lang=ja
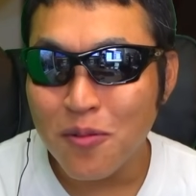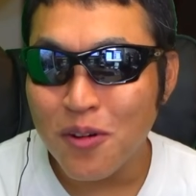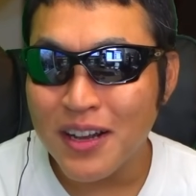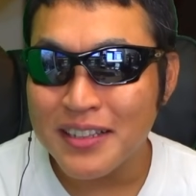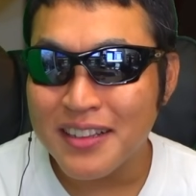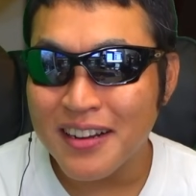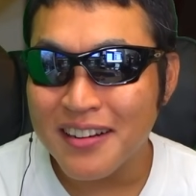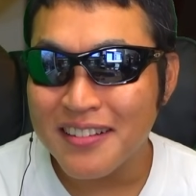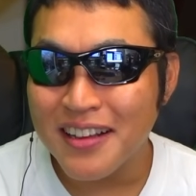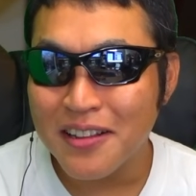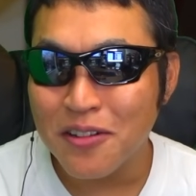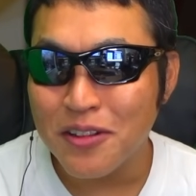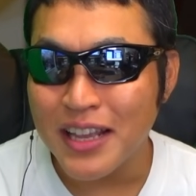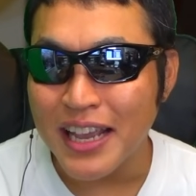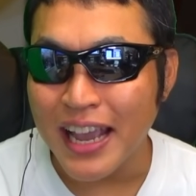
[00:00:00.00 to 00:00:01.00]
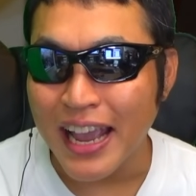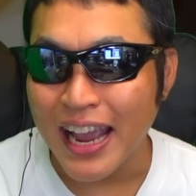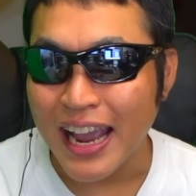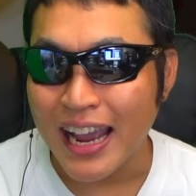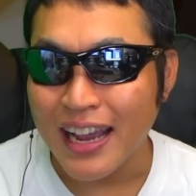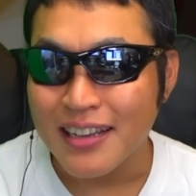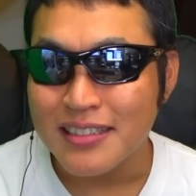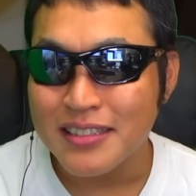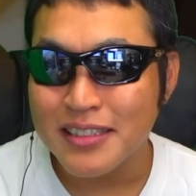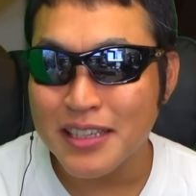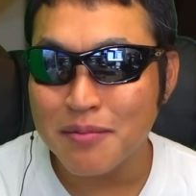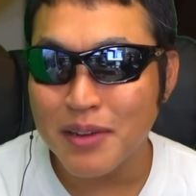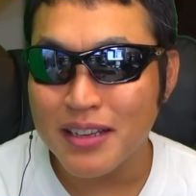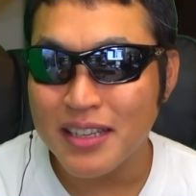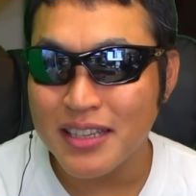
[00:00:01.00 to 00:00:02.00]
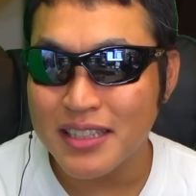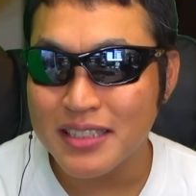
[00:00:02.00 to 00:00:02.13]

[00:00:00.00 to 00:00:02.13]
ぼ当たりなのに、隙間引